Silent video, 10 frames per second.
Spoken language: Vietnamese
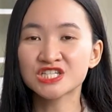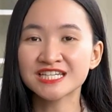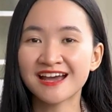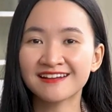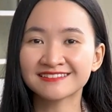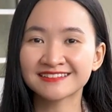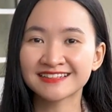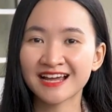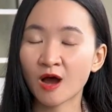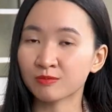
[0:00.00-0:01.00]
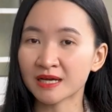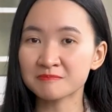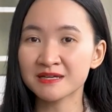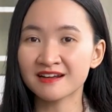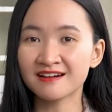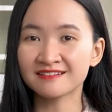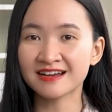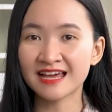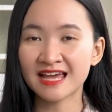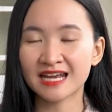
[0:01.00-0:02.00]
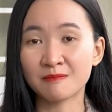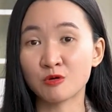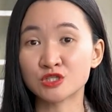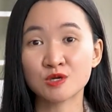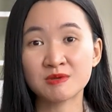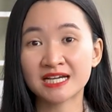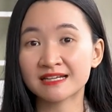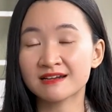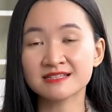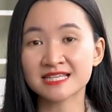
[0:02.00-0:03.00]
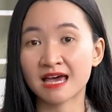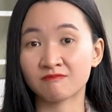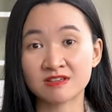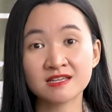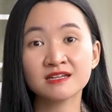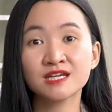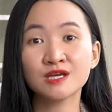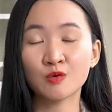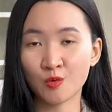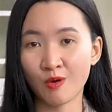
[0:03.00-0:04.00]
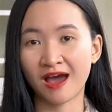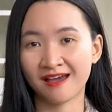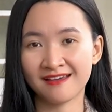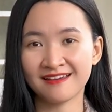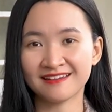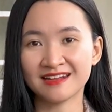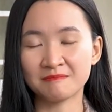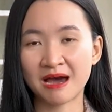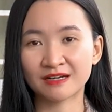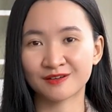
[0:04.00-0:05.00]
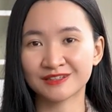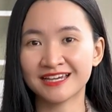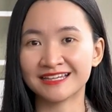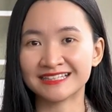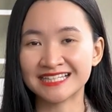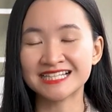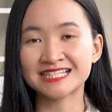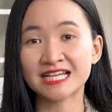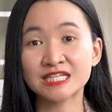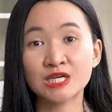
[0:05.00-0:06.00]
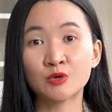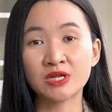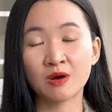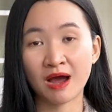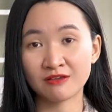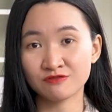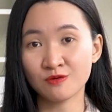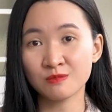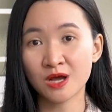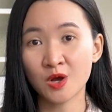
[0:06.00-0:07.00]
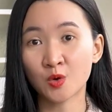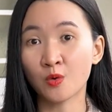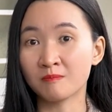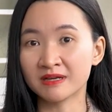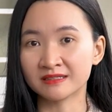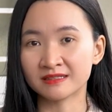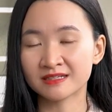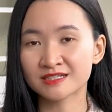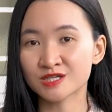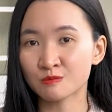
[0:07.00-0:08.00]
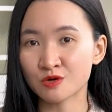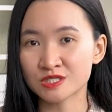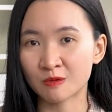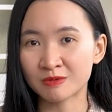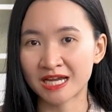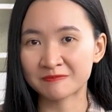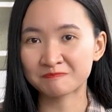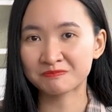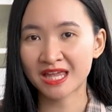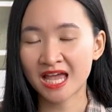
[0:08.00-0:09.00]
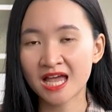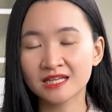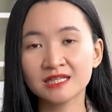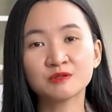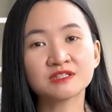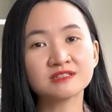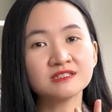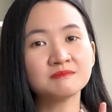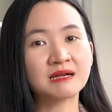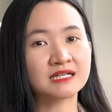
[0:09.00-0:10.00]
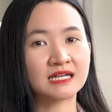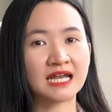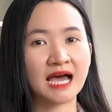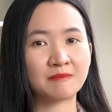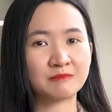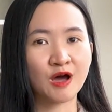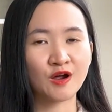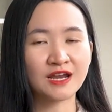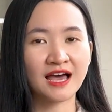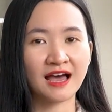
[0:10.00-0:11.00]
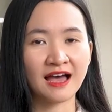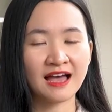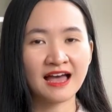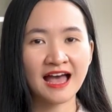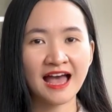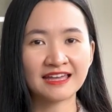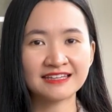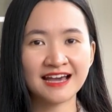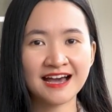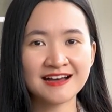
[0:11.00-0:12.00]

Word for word: tri ân học cách biết ơn là một trong những cách đơn giản và rất hiệu quả để bạn có thể nhìn ra nhiều điều hạnh phúc của mình trong cuộc sống này điều thứ tư bạn cần làm đó là hãy